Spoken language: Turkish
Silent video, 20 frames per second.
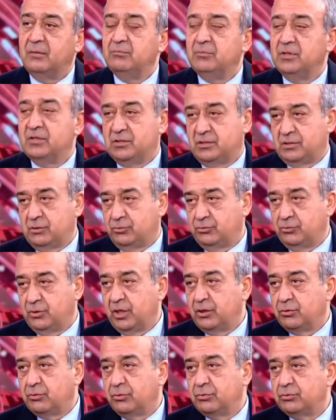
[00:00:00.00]
birisi
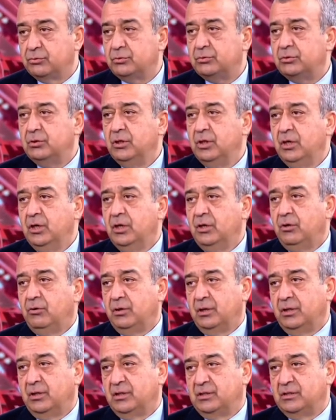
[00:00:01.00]
Güneydoğu'dur.
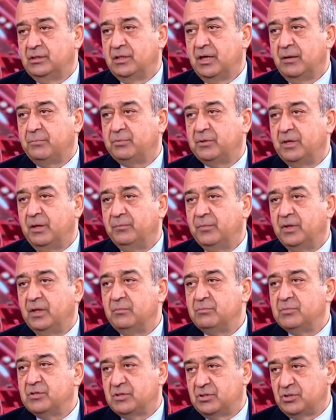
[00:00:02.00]
Oradaki deprem
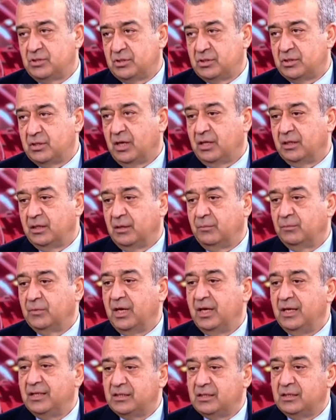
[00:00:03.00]
de bizi ciddi
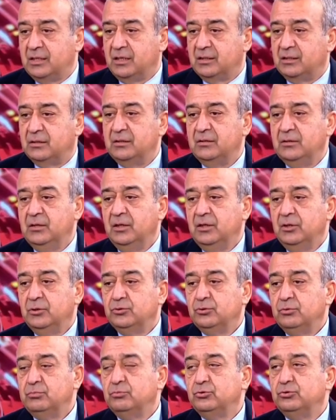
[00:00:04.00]
anlamda etkiledi.
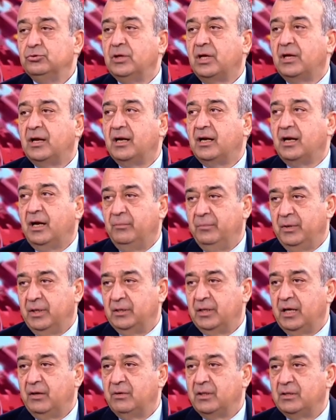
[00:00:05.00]
Tüm bunlara rağmen
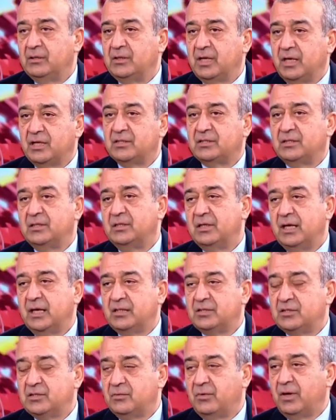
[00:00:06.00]
evet tekstil
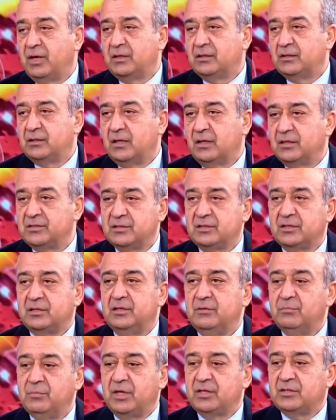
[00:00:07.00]
eksi verdi, hazır
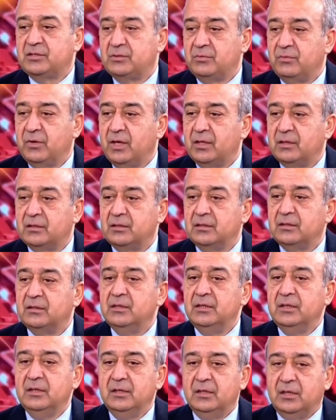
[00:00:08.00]
giyim eksi verdi,
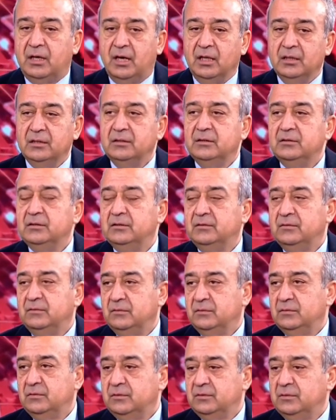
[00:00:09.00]
halı, e,